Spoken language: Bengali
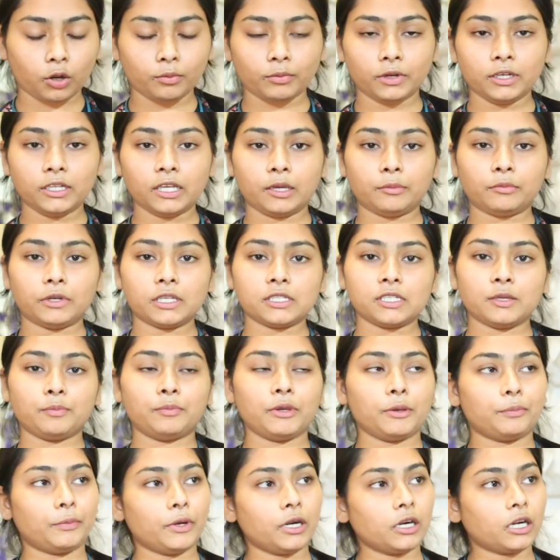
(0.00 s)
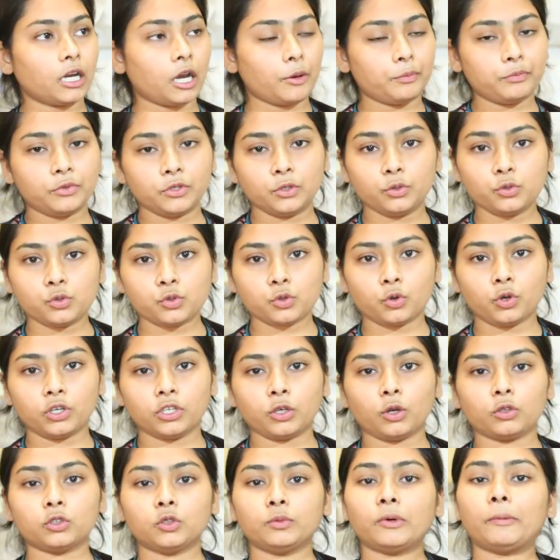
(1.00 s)
নর্মালি আমরা যে পেপার কাপ ইউজ
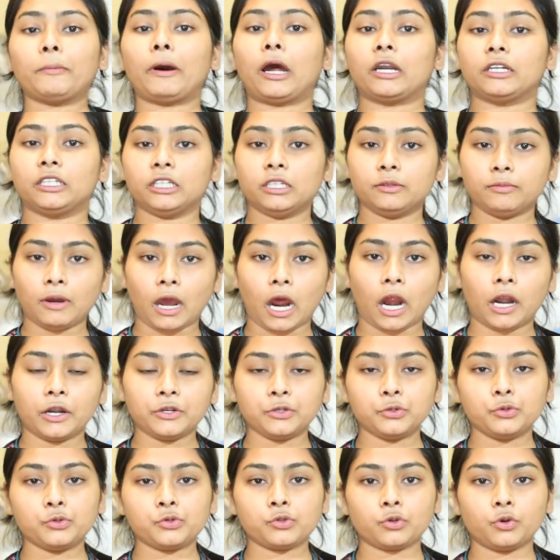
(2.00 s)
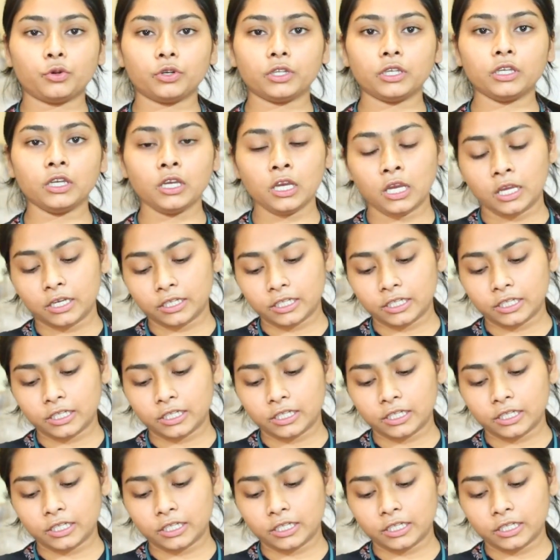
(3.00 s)
করি অথবা মাটির ভার ইউজ করি